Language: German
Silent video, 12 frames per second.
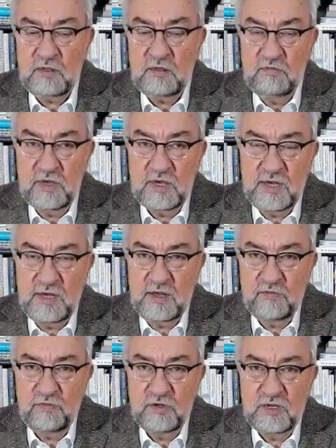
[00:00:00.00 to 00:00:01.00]
Wir reden
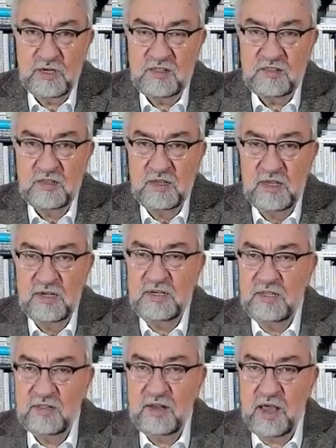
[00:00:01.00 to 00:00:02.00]
davon, dass
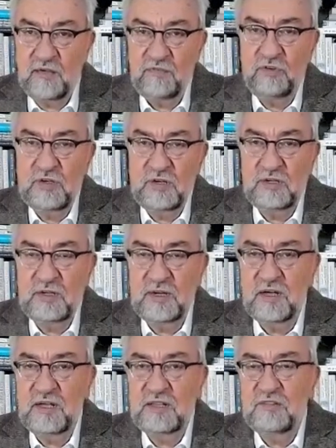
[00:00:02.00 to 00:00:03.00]
diese nachfolgenden
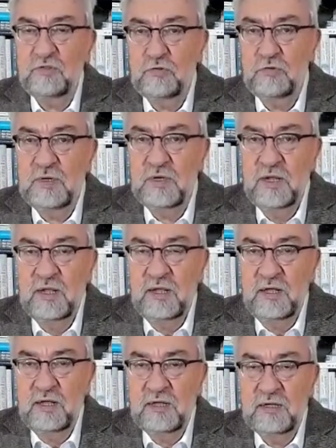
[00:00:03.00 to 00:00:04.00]
Generationen
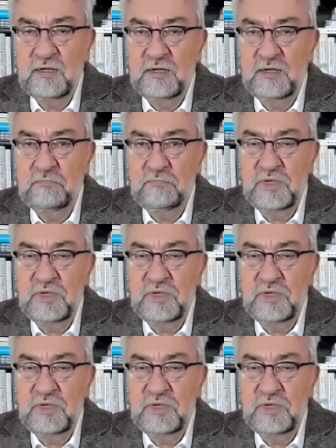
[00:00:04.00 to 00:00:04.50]
äh,